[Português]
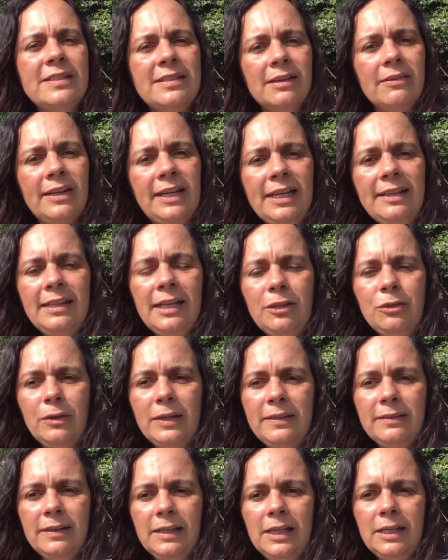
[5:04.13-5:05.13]

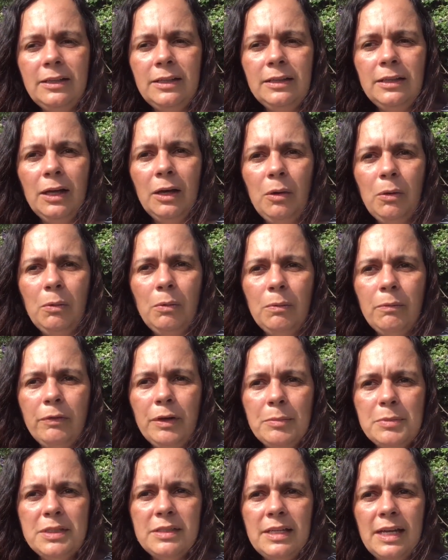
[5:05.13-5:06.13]
42 anos, então
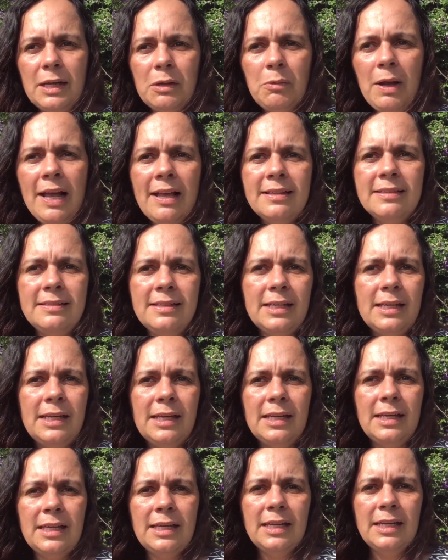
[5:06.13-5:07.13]
vamos dizer
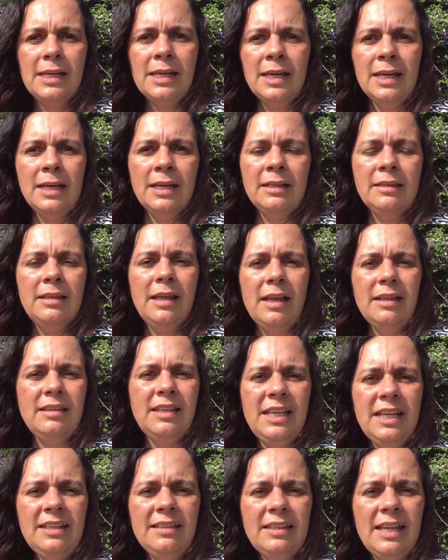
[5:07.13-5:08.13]
quase
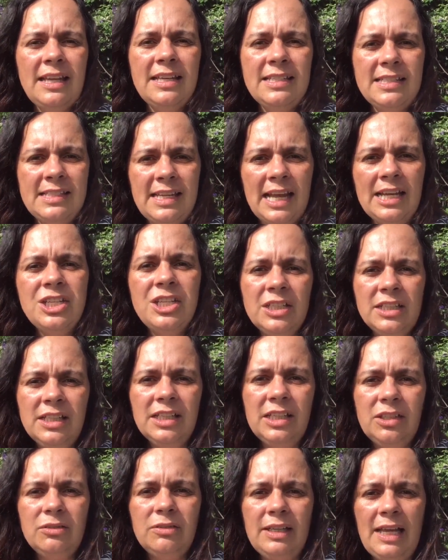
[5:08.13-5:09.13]
37
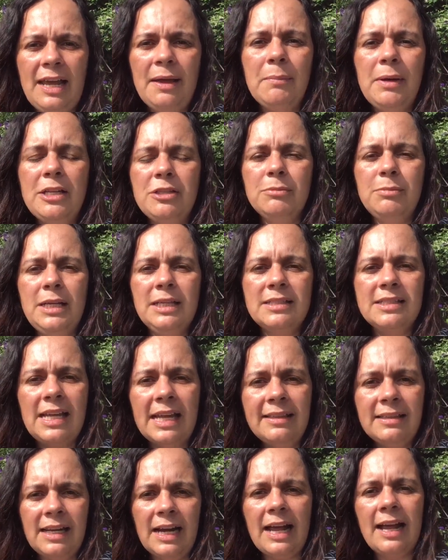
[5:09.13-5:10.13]
anos, né, mais ou menos
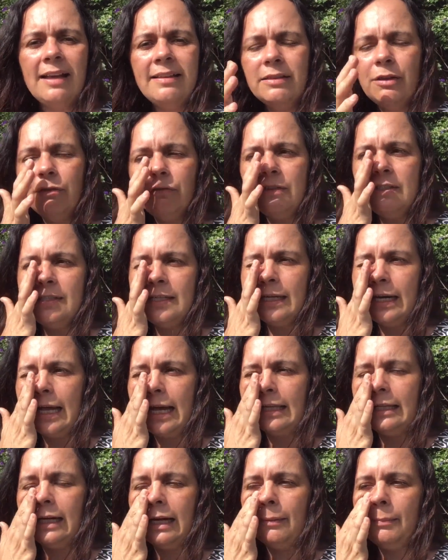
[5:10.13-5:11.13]
atrás, que eu fui
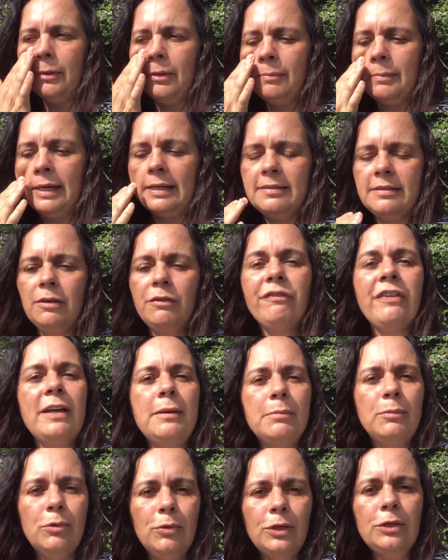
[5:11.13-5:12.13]
selada com a promessa. Então faz
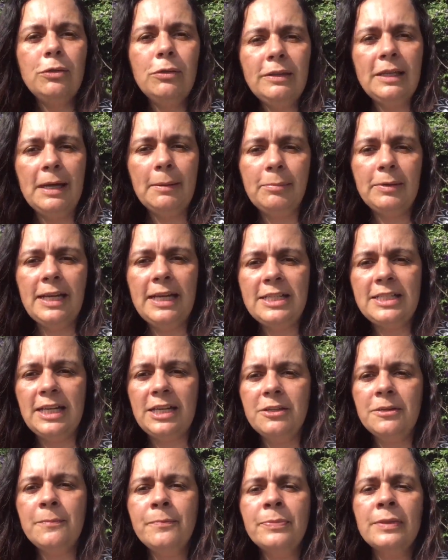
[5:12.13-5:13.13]
muito tempo, né,
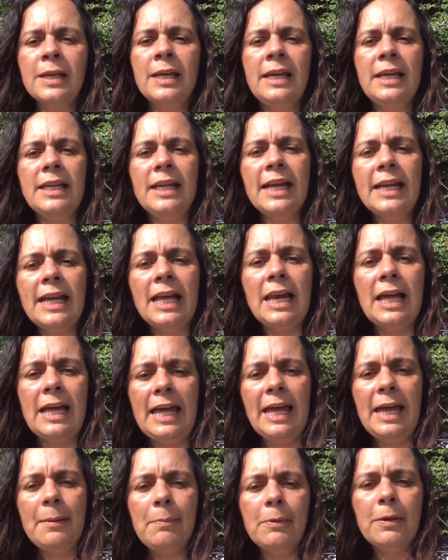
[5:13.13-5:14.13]
gente? E naquela
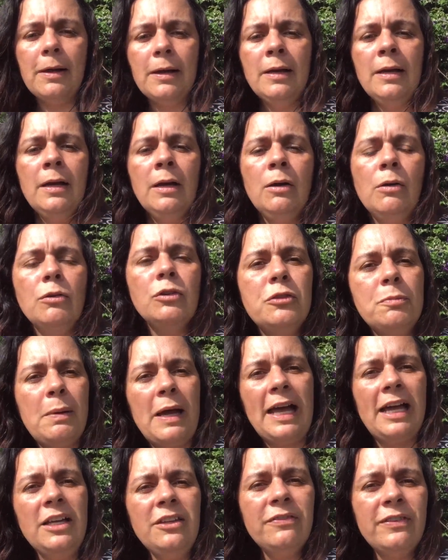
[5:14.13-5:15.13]
época, os
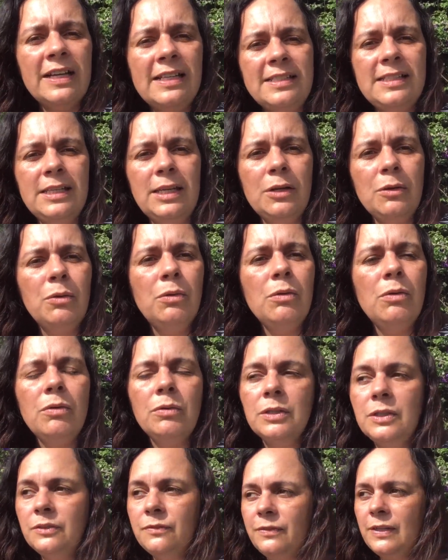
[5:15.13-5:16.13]
pais faziam
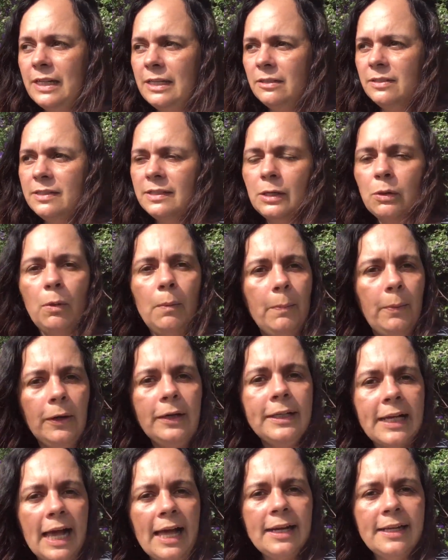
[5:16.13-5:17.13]
os filhos se
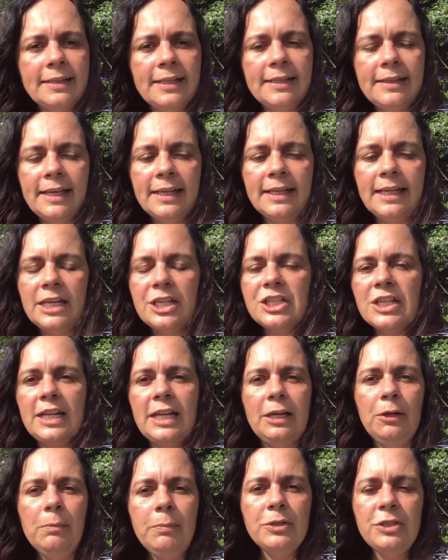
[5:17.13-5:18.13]
comportarem dentro da igreja,
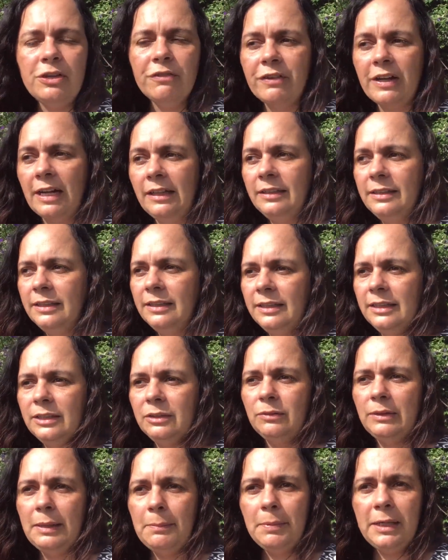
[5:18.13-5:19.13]
né? Não podia ficar
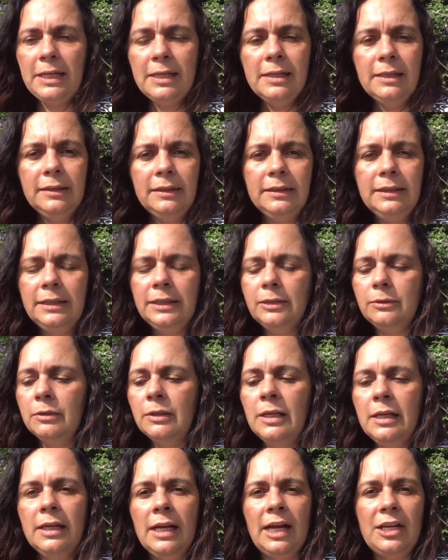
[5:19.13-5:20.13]
andando, nem brincando.
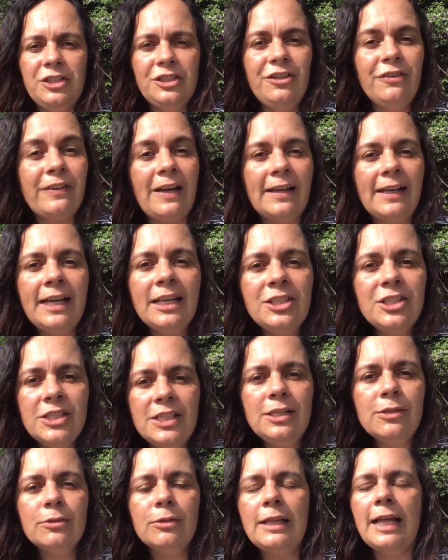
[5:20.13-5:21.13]
A gente fica
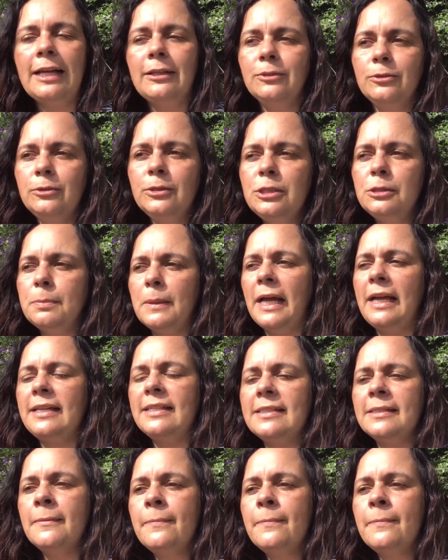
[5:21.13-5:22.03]
quietinho do lado dos pais.